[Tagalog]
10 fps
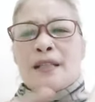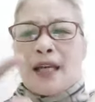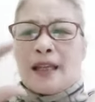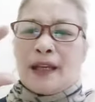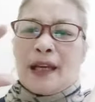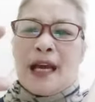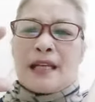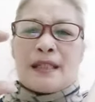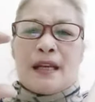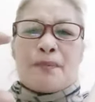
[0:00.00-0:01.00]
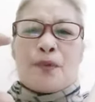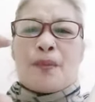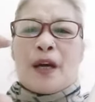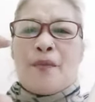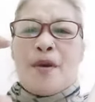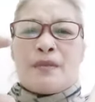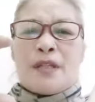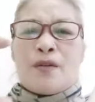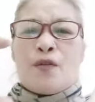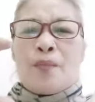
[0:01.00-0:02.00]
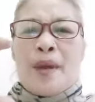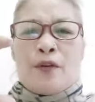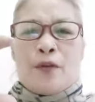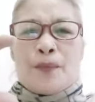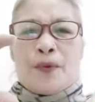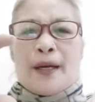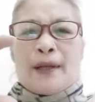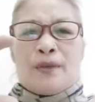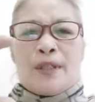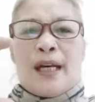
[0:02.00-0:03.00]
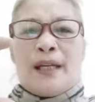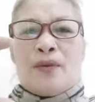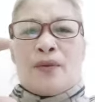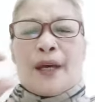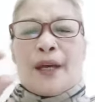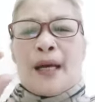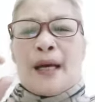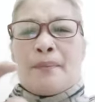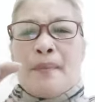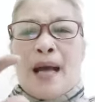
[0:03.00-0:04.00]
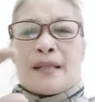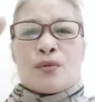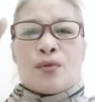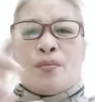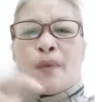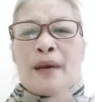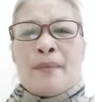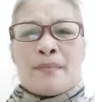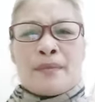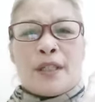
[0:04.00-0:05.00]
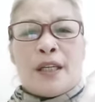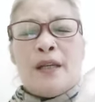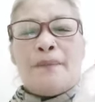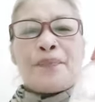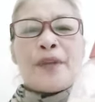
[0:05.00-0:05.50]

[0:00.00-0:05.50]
shot glass lang po mga mamchi kung meron po kayo dyan o kaya baso mga mamchi